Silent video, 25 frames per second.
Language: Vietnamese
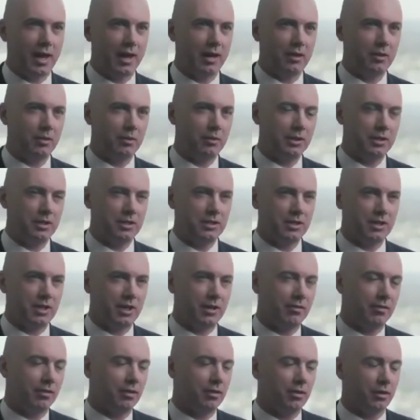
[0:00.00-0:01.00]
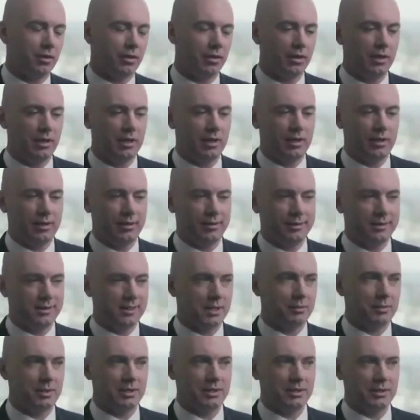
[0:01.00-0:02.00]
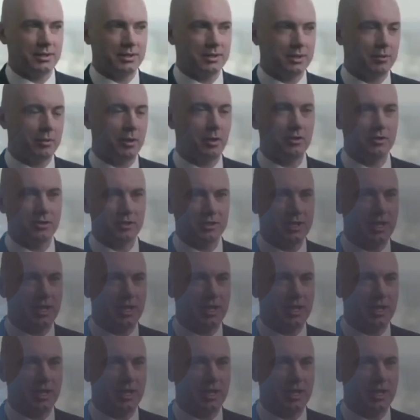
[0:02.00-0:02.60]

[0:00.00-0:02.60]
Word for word: dự án vê i pê của anh, đã phát hiện ra